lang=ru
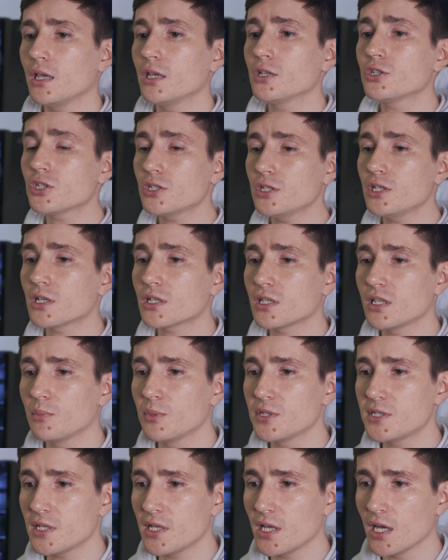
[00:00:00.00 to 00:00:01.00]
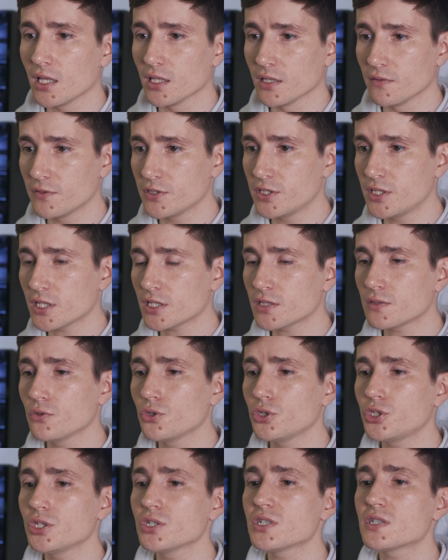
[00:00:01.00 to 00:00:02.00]
Инженерные материалы,
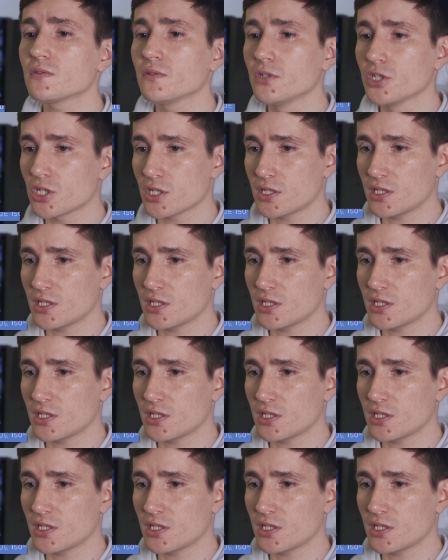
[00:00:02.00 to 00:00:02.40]
выдерживающие свыше